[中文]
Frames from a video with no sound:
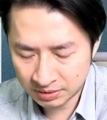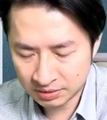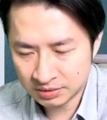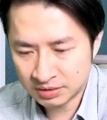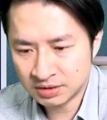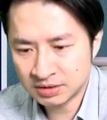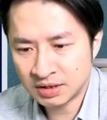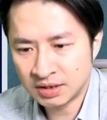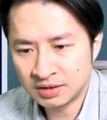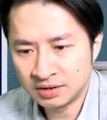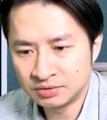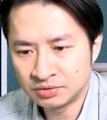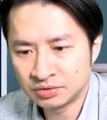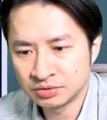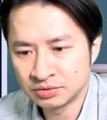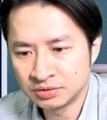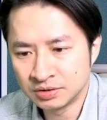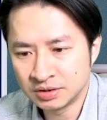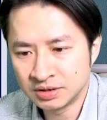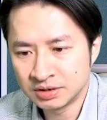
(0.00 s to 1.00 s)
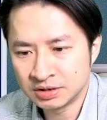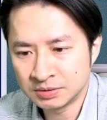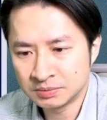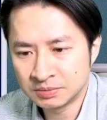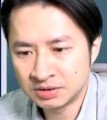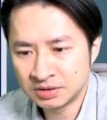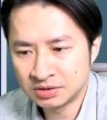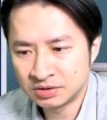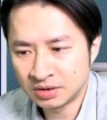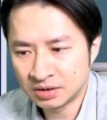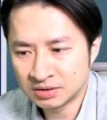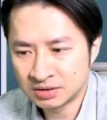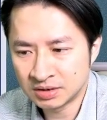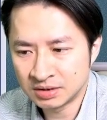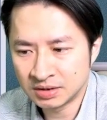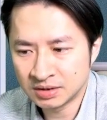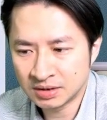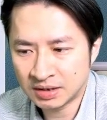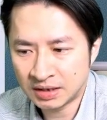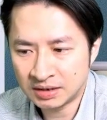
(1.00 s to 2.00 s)
哦，接下来联准会是不是就要真
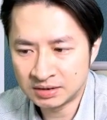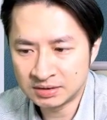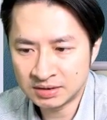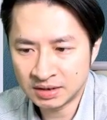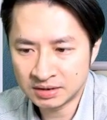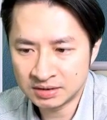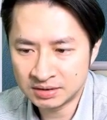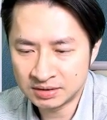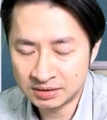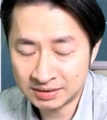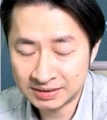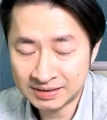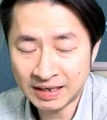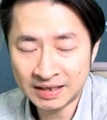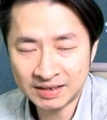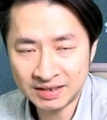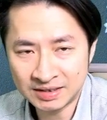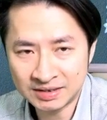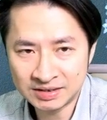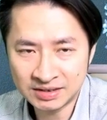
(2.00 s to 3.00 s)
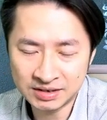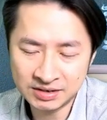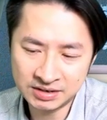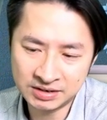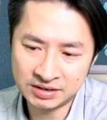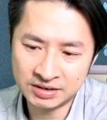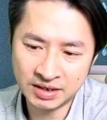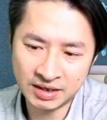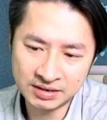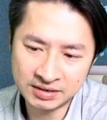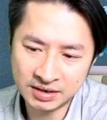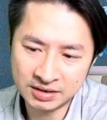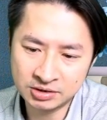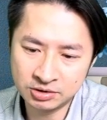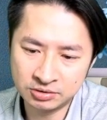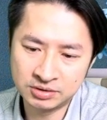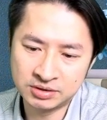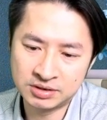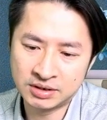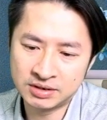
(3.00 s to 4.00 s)
的开始降临暂停升息了，还是要
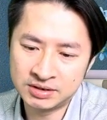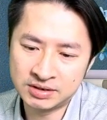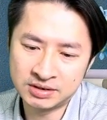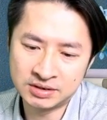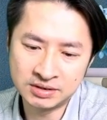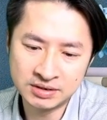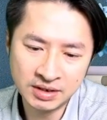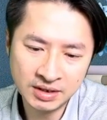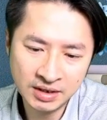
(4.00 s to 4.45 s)
继续升息？